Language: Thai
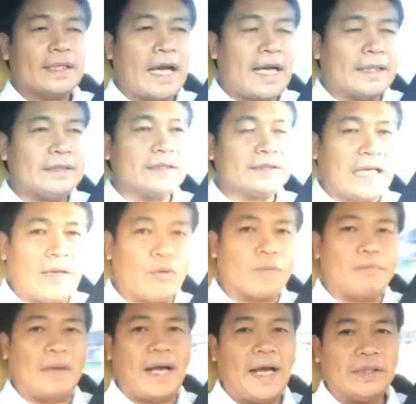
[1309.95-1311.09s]
การศึกษากฎ
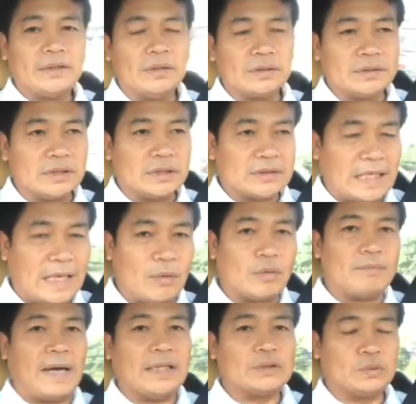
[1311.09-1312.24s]
หมายต้องศึกษากฎ
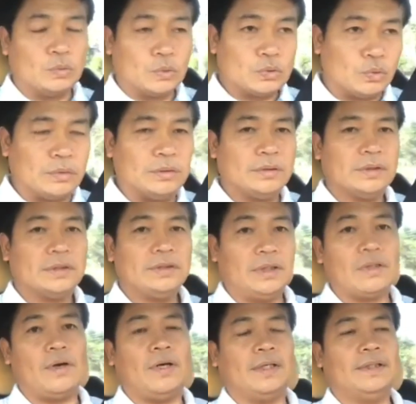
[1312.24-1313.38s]
หมายสูงสุดเสีย
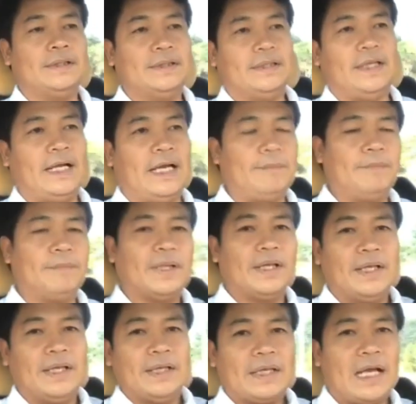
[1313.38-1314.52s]
ก่อนนะครับ
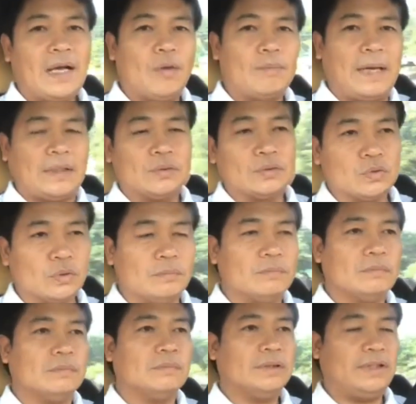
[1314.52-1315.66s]
ถ้ากฎหมายสูงสุด
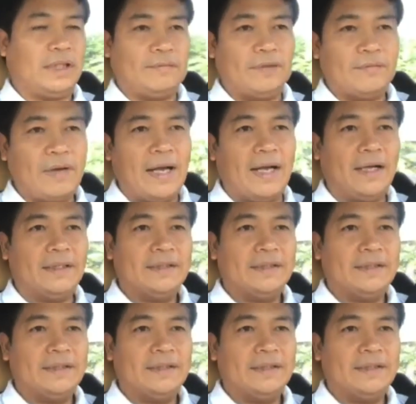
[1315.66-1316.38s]
เขียนไว้ว่า